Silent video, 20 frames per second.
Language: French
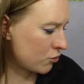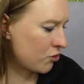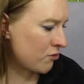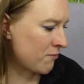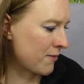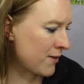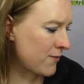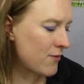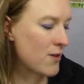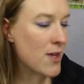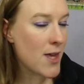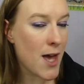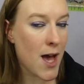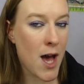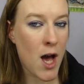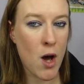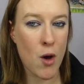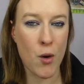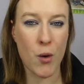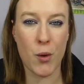que ma fille
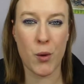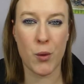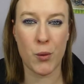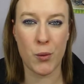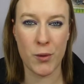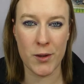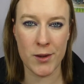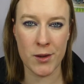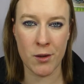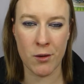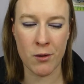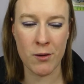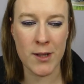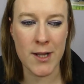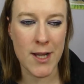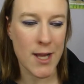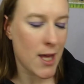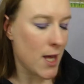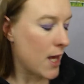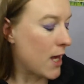a 8 euh, ans,
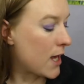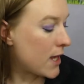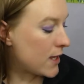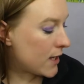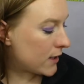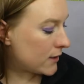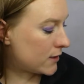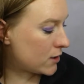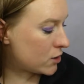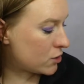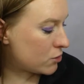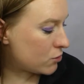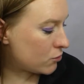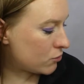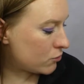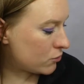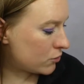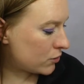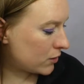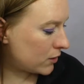il y a des
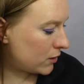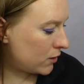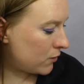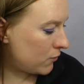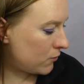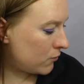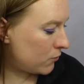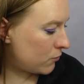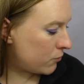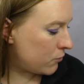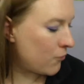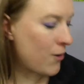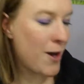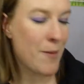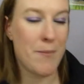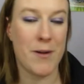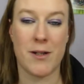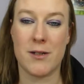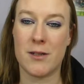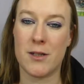choses qui vont
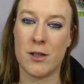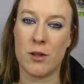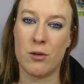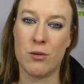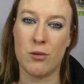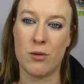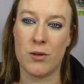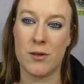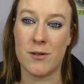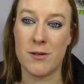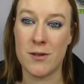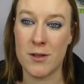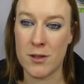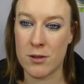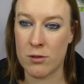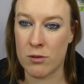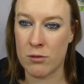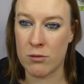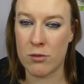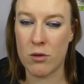à partir de
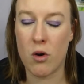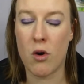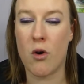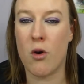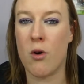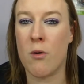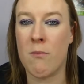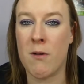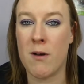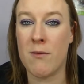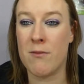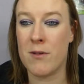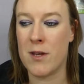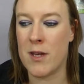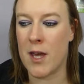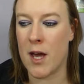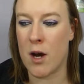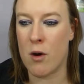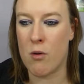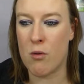6 ans. Euh, ma
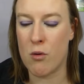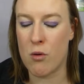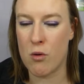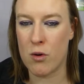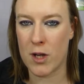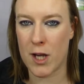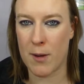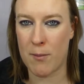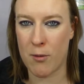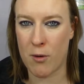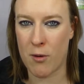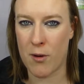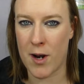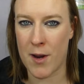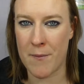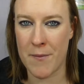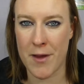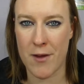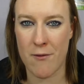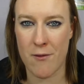fille a aucun
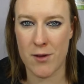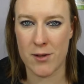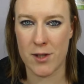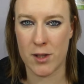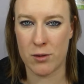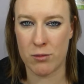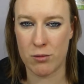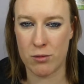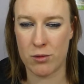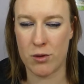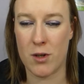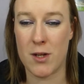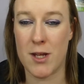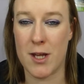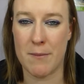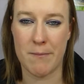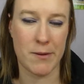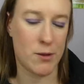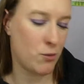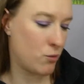problème, elle fait ça toute seule, il
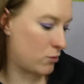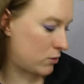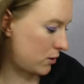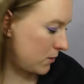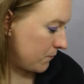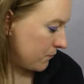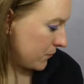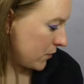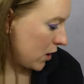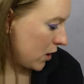n'y a pas de souci.